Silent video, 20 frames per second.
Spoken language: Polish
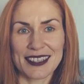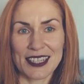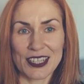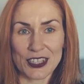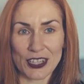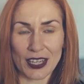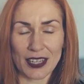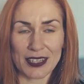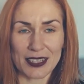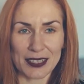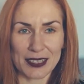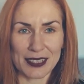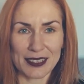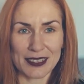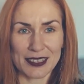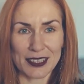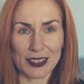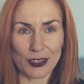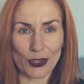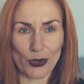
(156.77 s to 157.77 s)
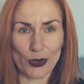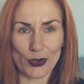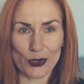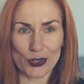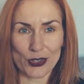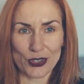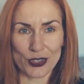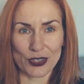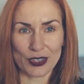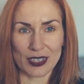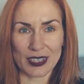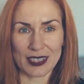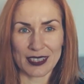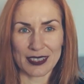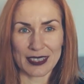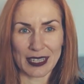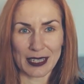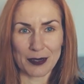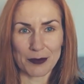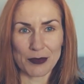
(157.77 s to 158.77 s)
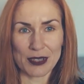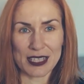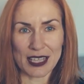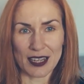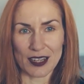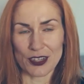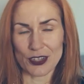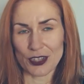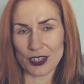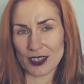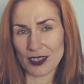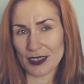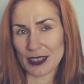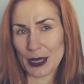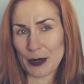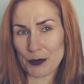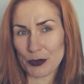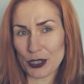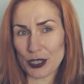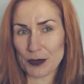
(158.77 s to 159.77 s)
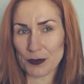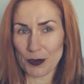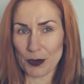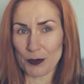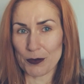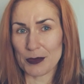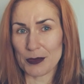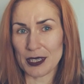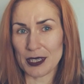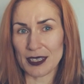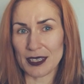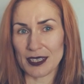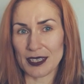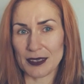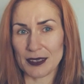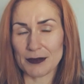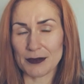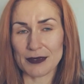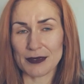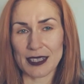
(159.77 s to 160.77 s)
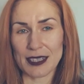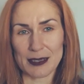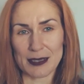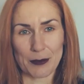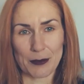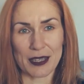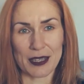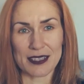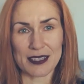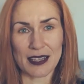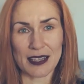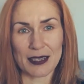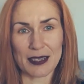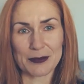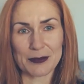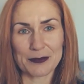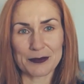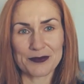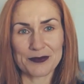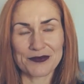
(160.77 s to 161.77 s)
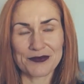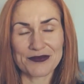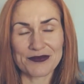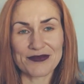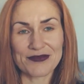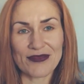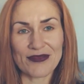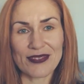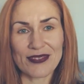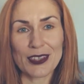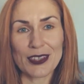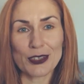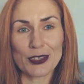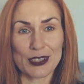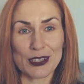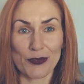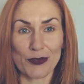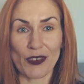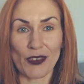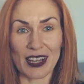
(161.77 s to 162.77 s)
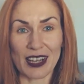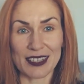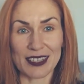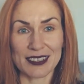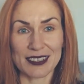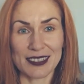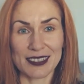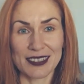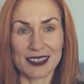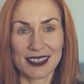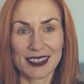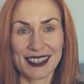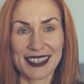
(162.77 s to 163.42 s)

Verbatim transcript: Jeżeli ktoś, y, na kim mi zależy, nie przysłał mi SMS-a, to to jest fakt.